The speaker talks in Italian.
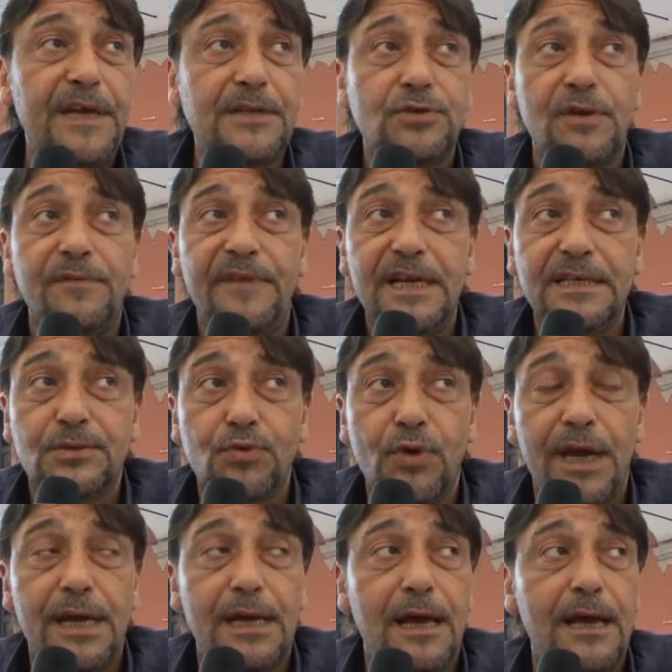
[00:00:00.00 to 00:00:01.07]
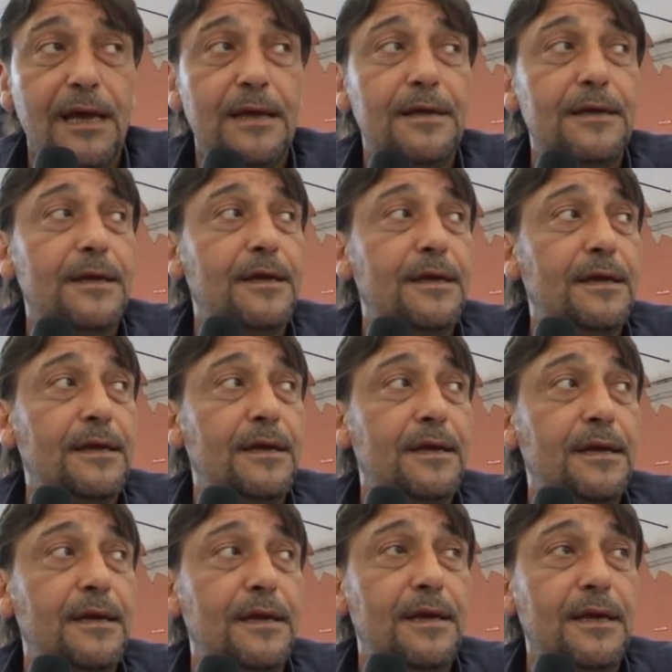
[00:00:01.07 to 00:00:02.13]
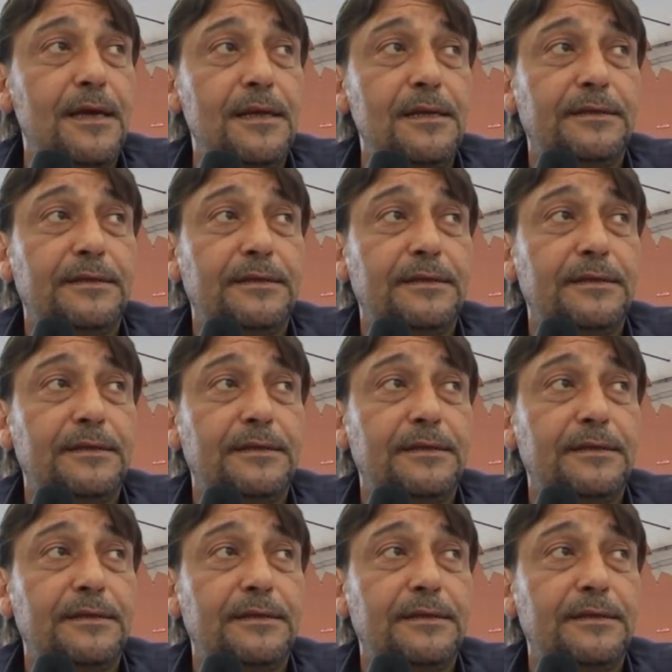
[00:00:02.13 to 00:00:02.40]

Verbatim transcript: verso il Venezuela eh,